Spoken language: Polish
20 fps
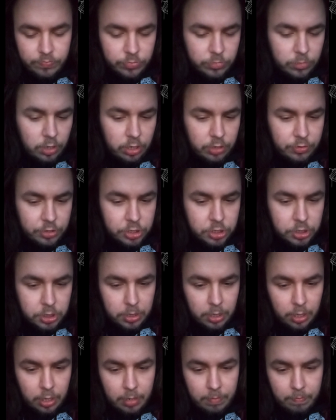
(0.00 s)
ale też
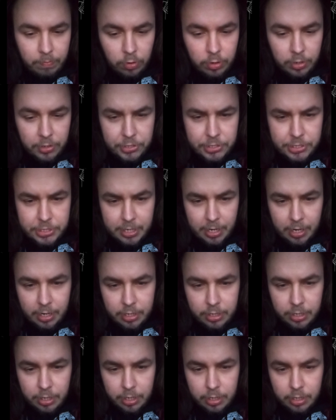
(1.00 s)
wiele
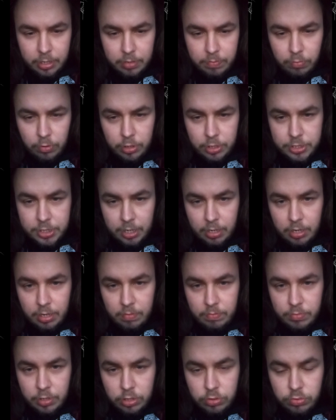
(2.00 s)
polecajek.
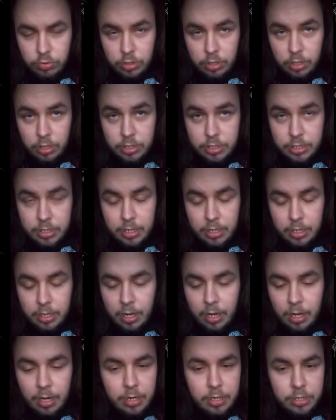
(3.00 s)
Polecałem niektóre
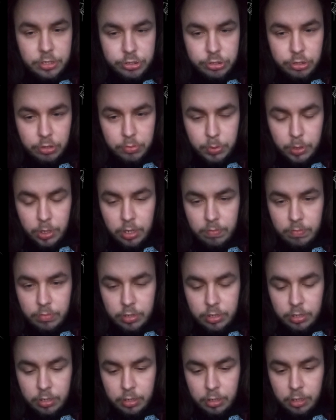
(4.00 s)
seriale czy to
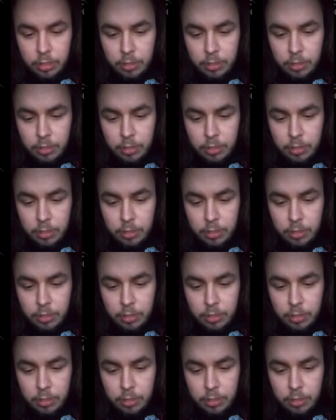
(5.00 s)
filmy.